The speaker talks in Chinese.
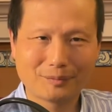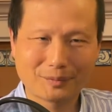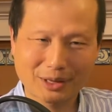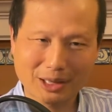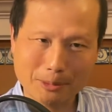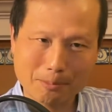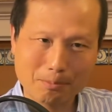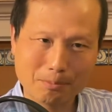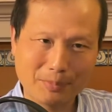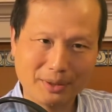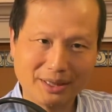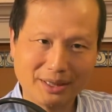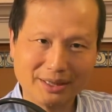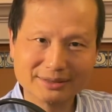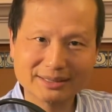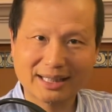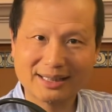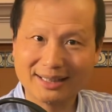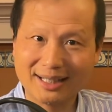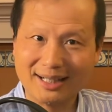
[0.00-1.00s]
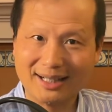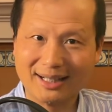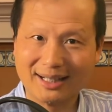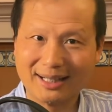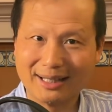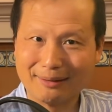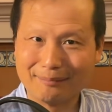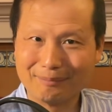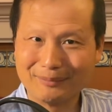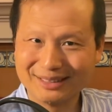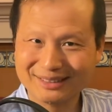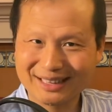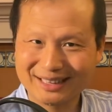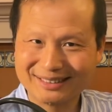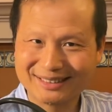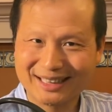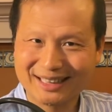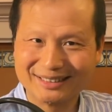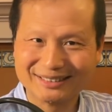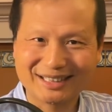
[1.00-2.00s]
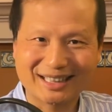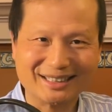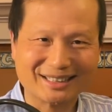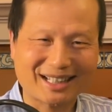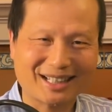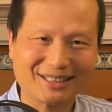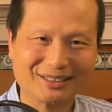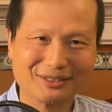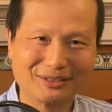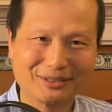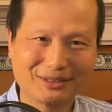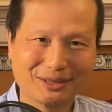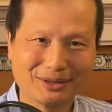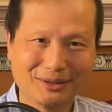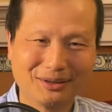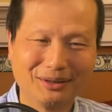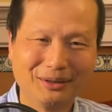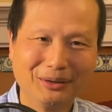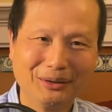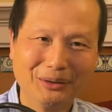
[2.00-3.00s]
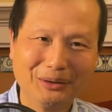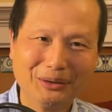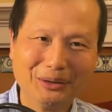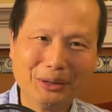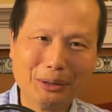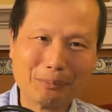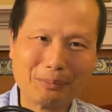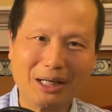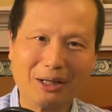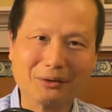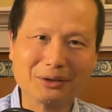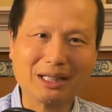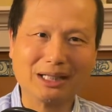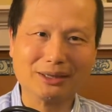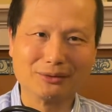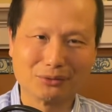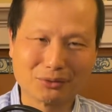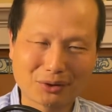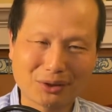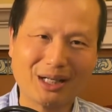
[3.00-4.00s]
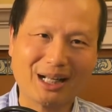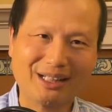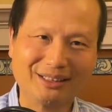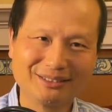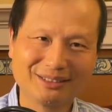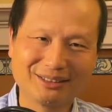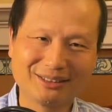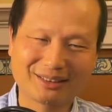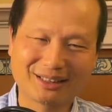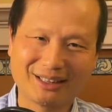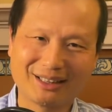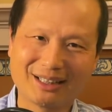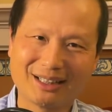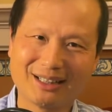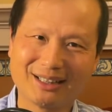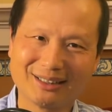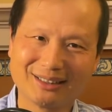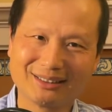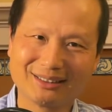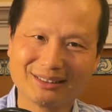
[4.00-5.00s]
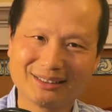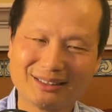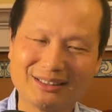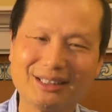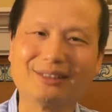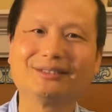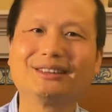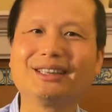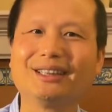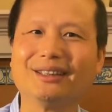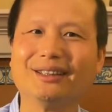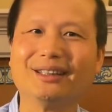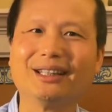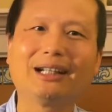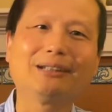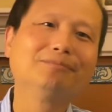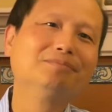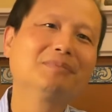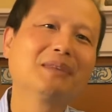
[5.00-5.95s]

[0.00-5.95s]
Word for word: 那别再打了，别再上战场去表演去了，就给他叫停了，